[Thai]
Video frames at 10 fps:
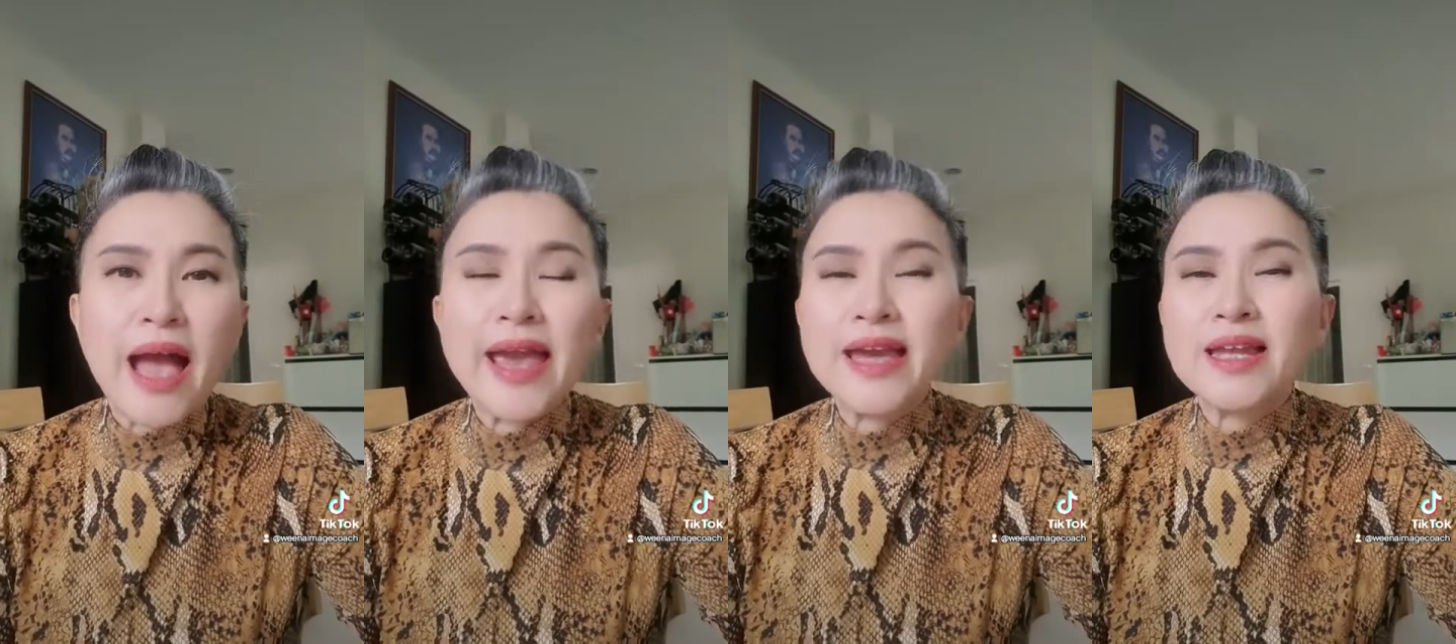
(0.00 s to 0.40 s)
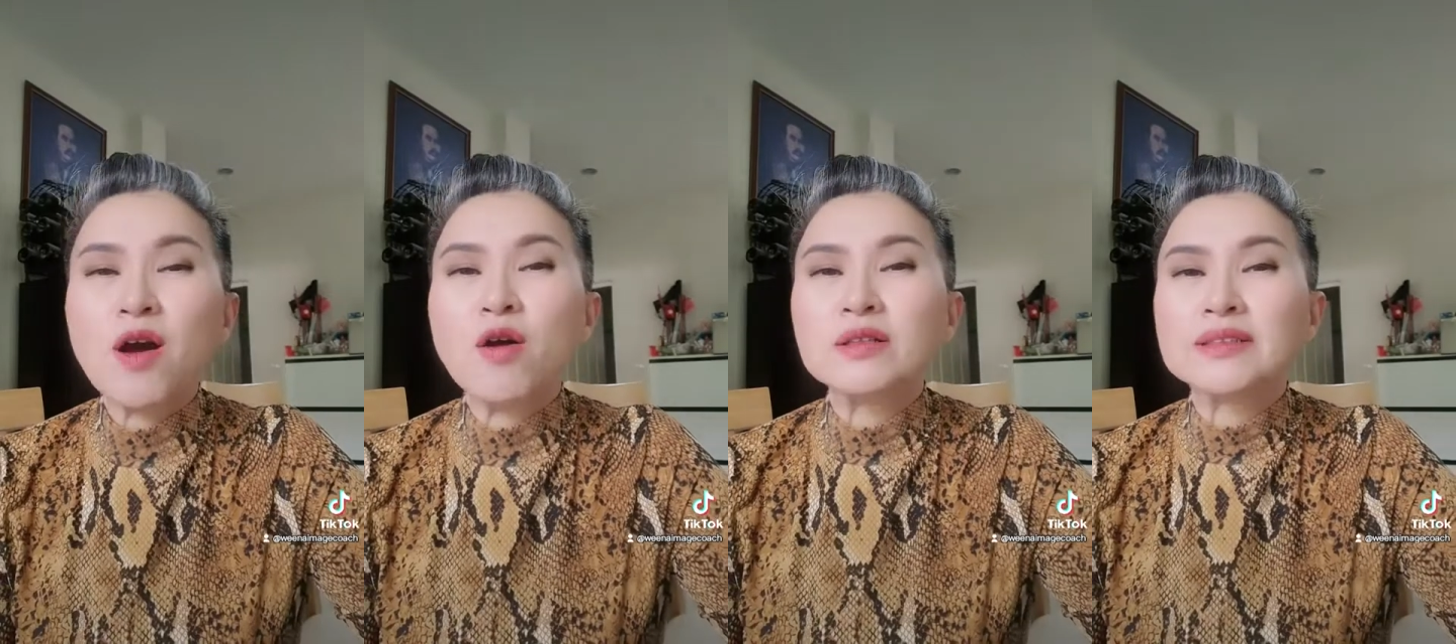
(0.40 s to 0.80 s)
ให้ล
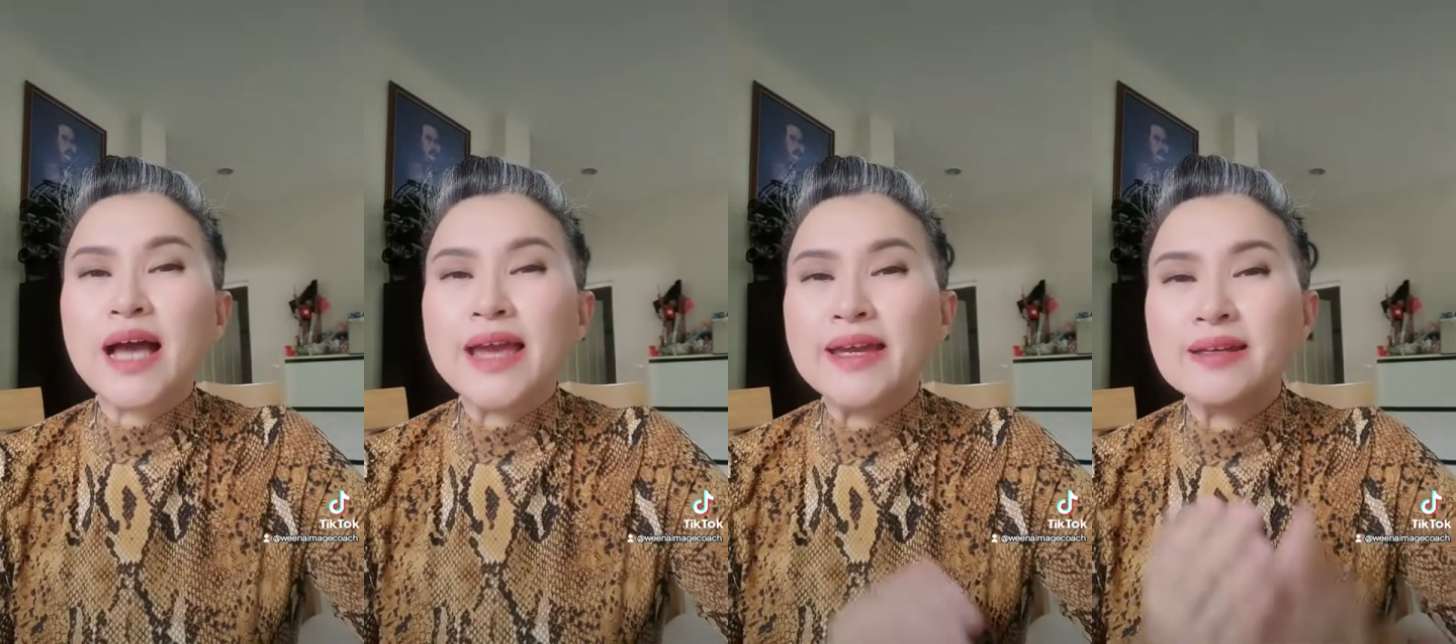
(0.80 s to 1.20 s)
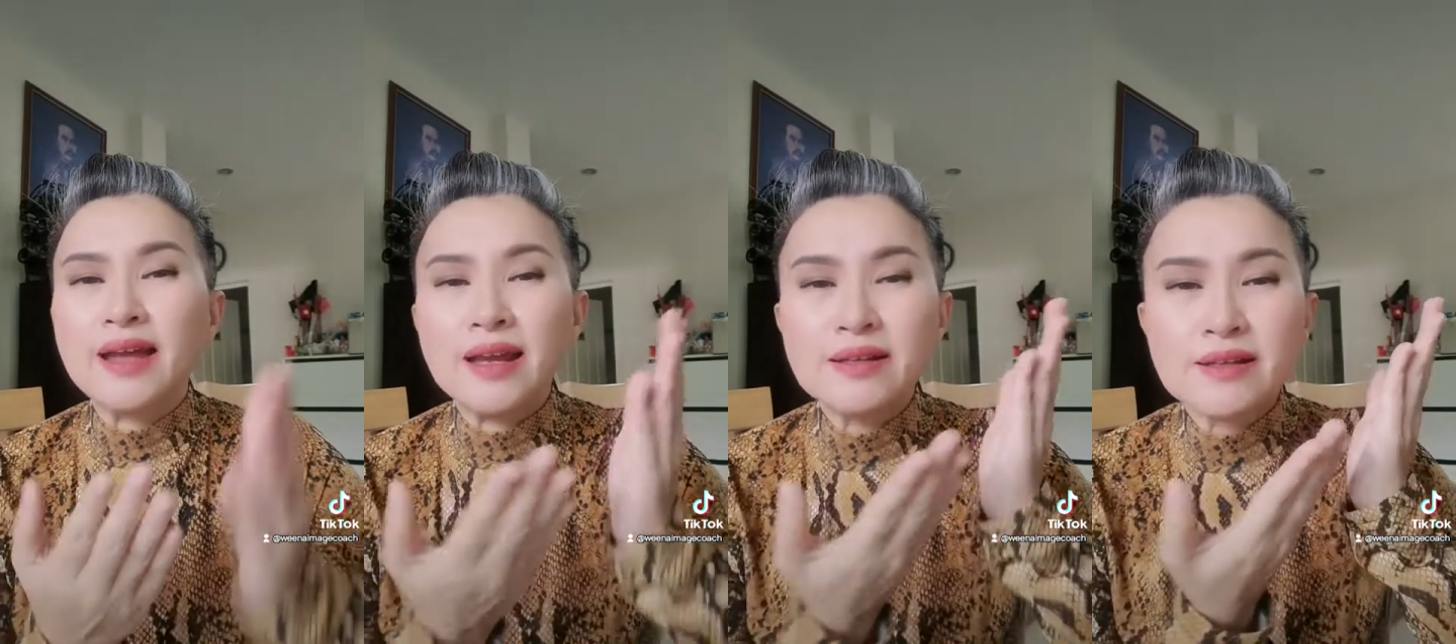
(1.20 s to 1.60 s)
องใส่
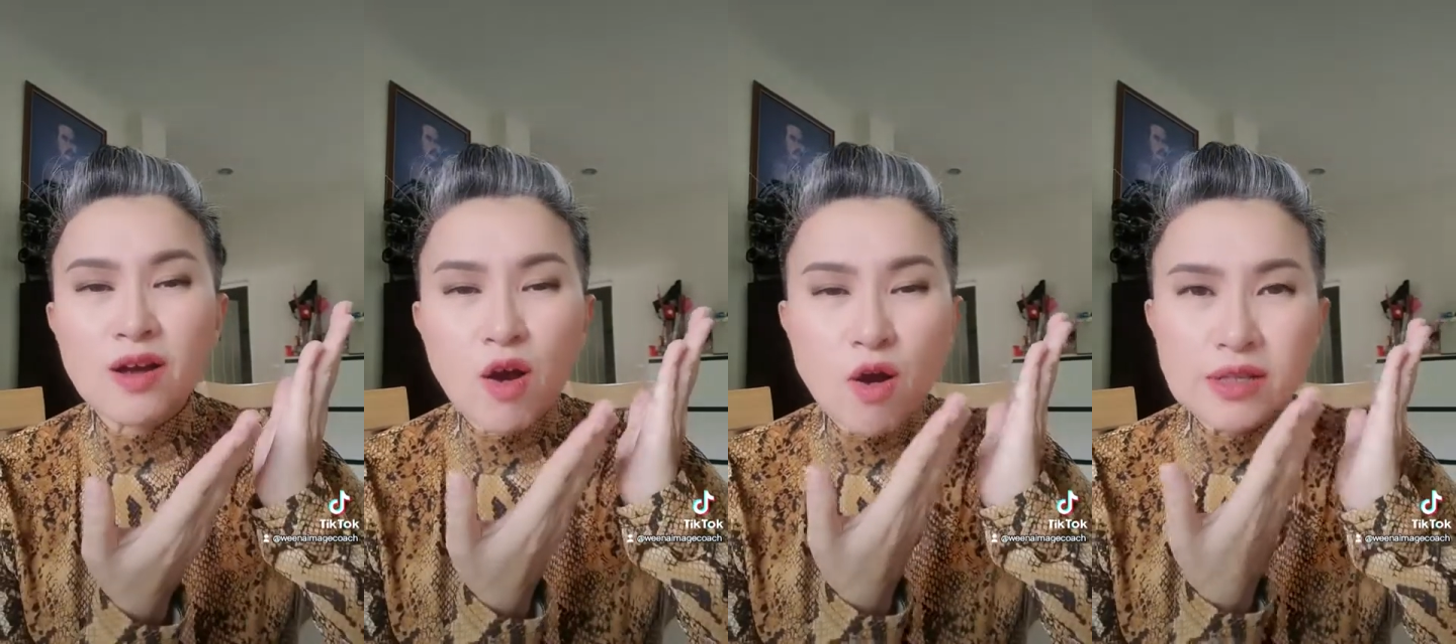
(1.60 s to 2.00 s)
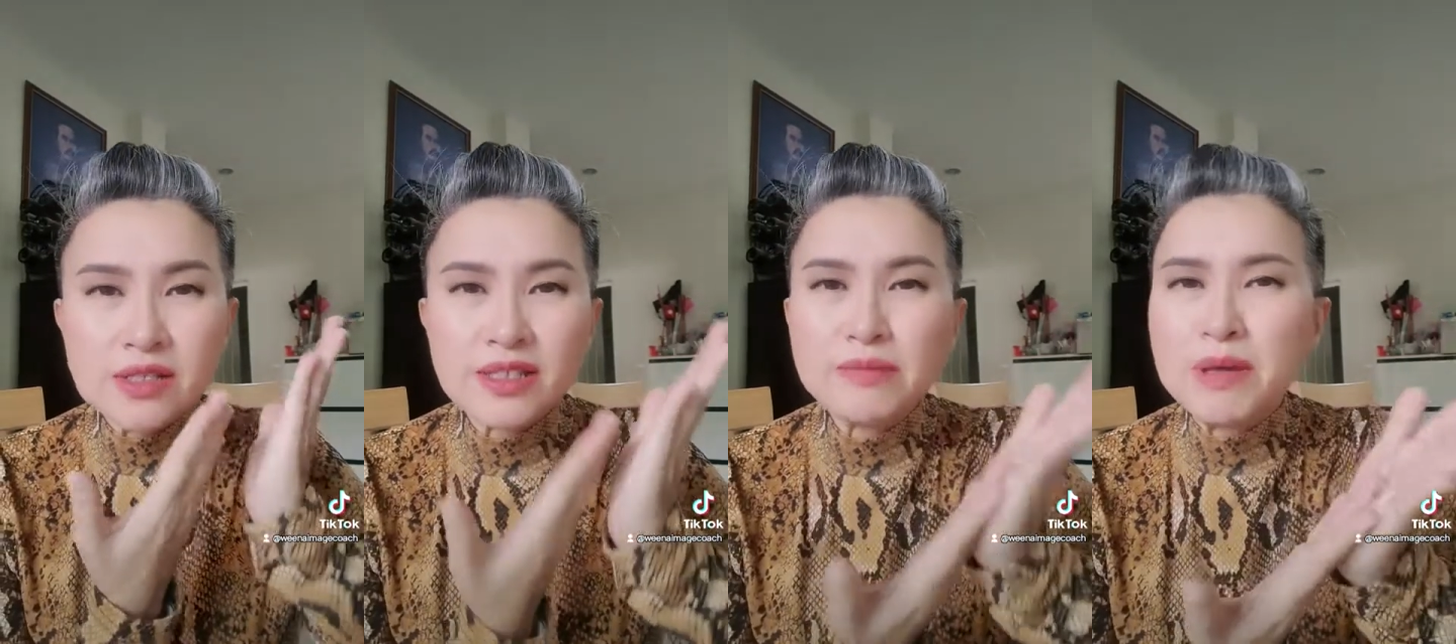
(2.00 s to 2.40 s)
นะ เลือกคอ
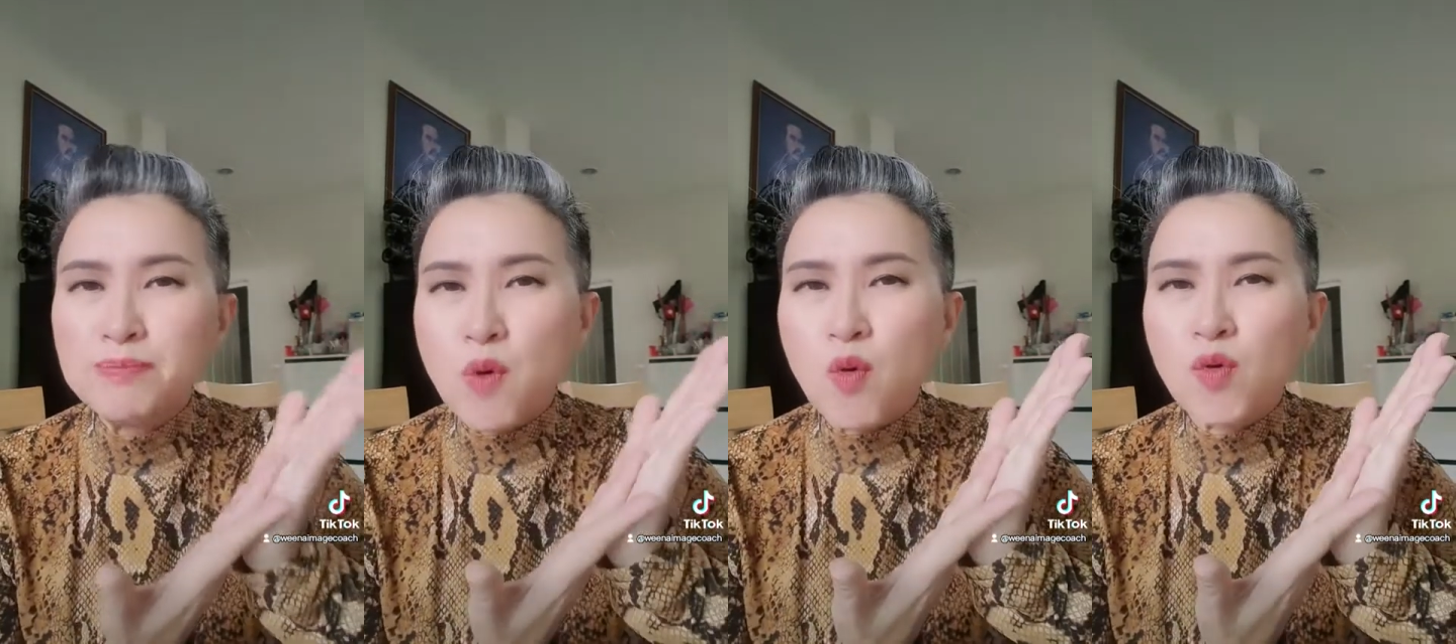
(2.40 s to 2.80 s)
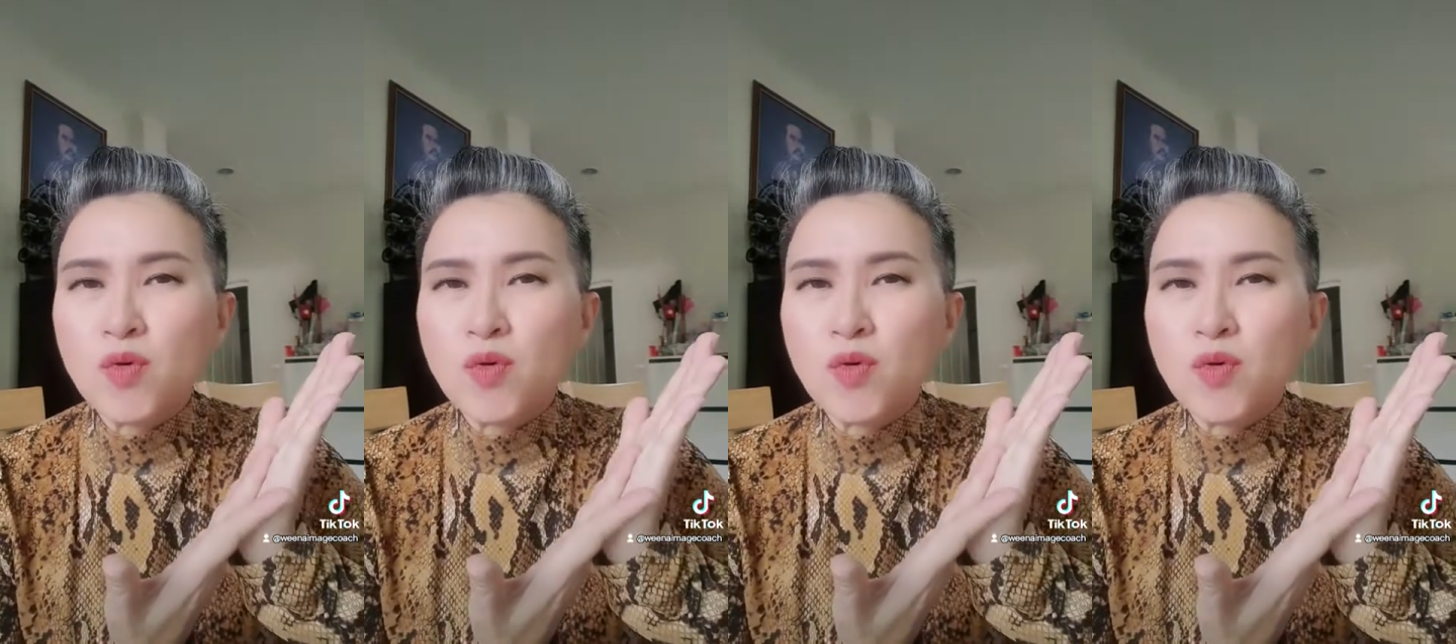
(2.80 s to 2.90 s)
เสื้อที่มีปก